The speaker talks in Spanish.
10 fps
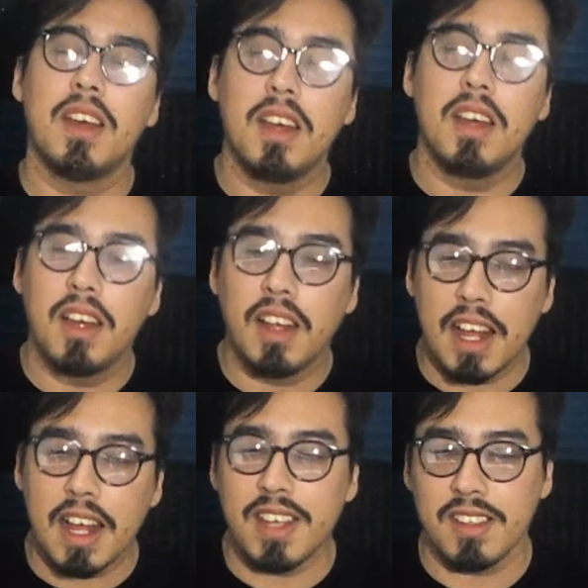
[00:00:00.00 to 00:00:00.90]

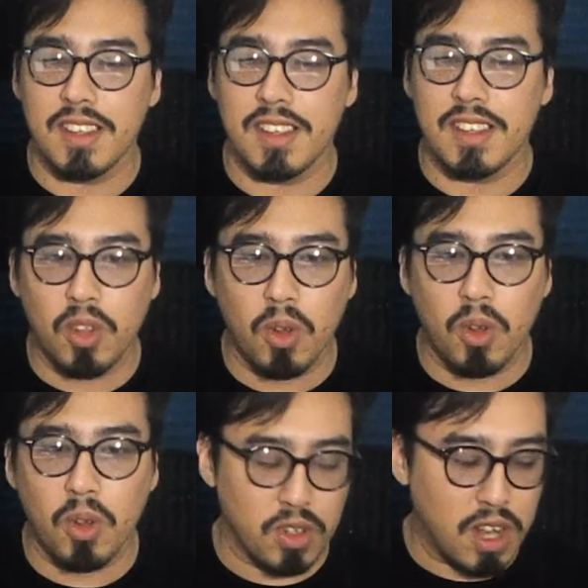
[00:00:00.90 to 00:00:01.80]
Gracias, de todo
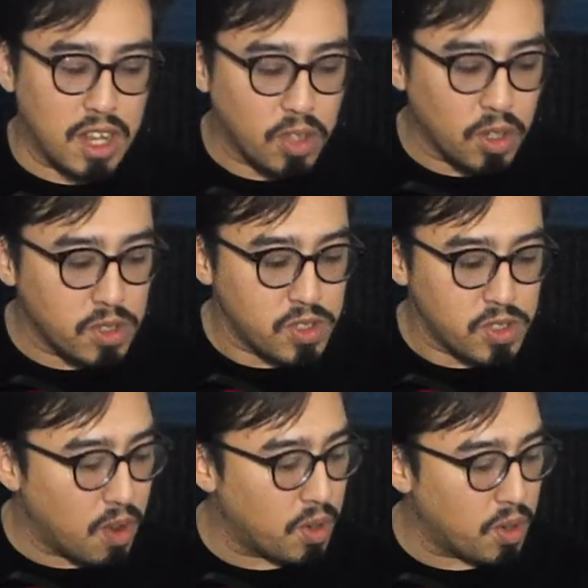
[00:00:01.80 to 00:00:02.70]
corazón, a todos y cada
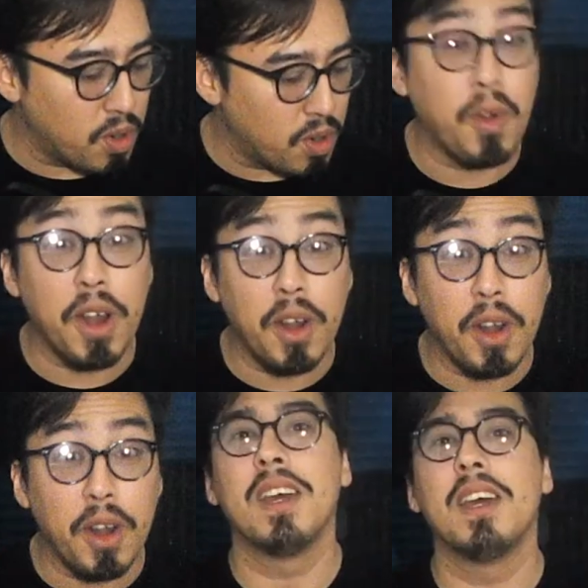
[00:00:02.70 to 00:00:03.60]
uno quienes fueron,
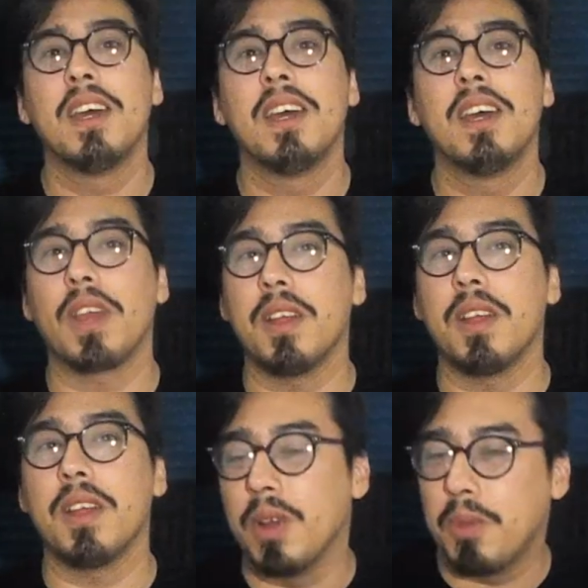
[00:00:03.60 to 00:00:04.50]
con quienes
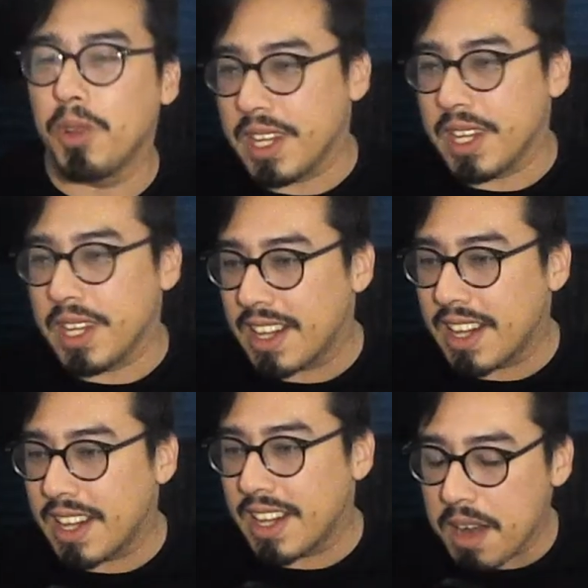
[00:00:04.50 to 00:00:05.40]
tuve la oportunidad de
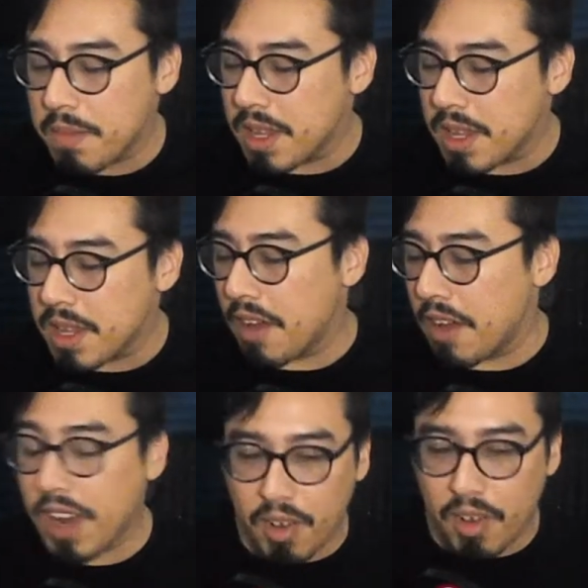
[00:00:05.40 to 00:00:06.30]
acercarme,
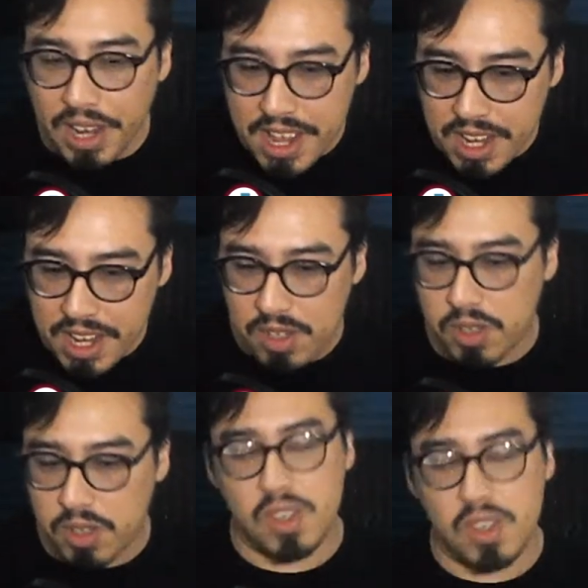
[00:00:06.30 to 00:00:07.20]
hablar con
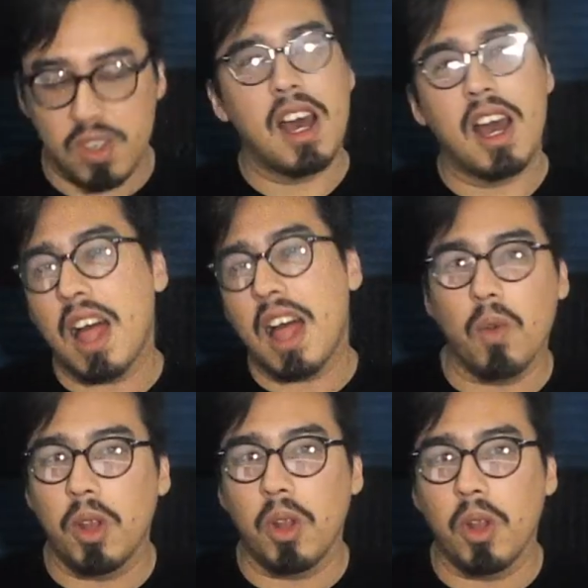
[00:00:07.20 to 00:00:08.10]
ellos, a cada uno
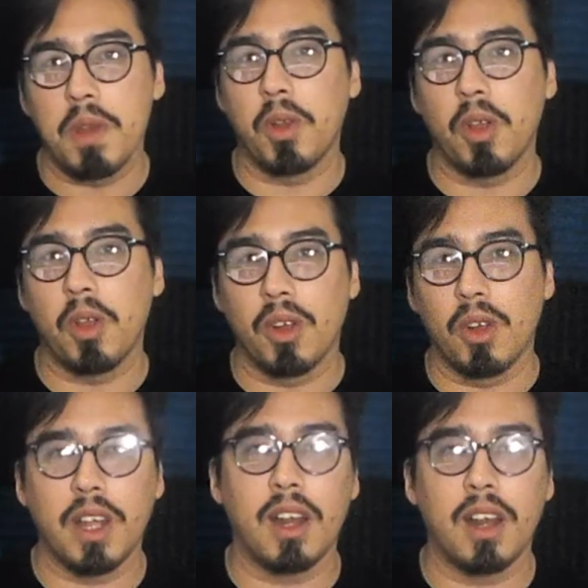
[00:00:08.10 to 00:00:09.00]
de los miembros del
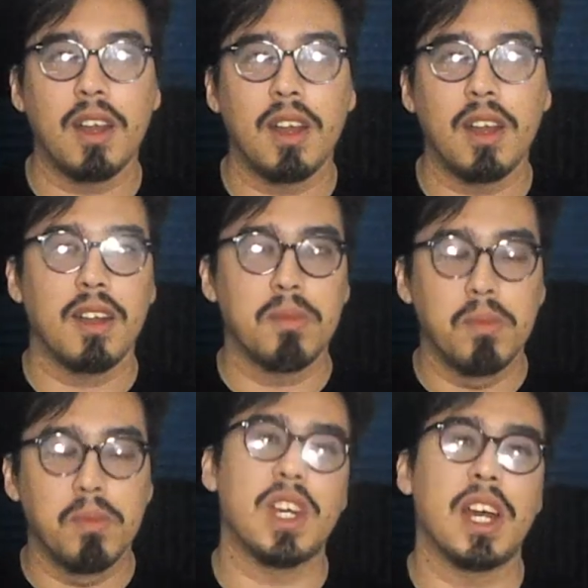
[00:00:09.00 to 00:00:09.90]
roster.
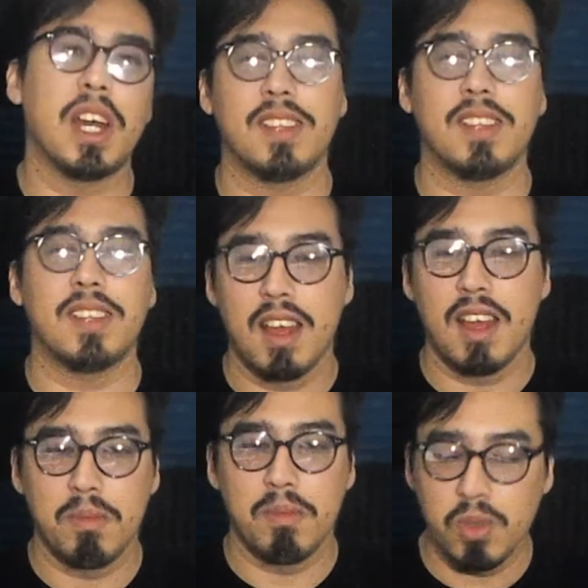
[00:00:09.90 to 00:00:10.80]
Muchas gracias,
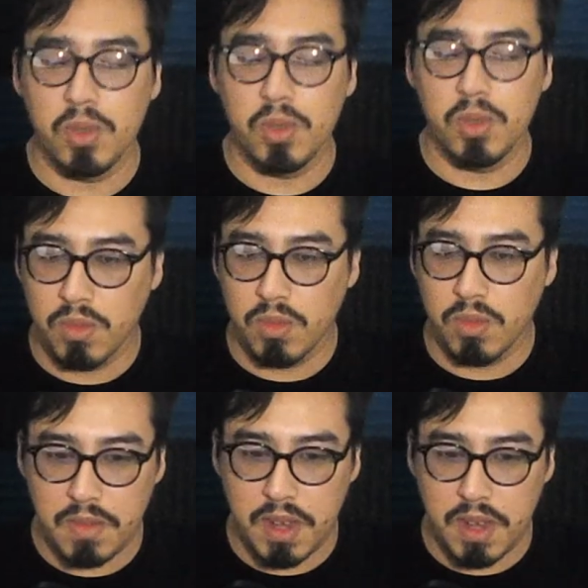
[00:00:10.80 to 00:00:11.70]
muchas,
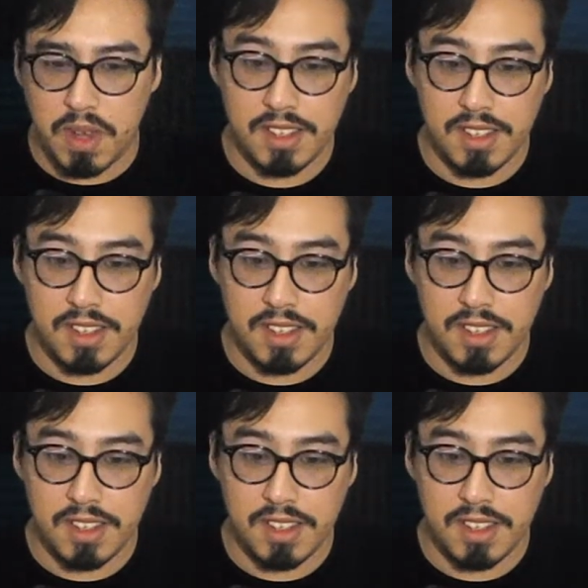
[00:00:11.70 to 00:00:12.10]
muchísimas gracias.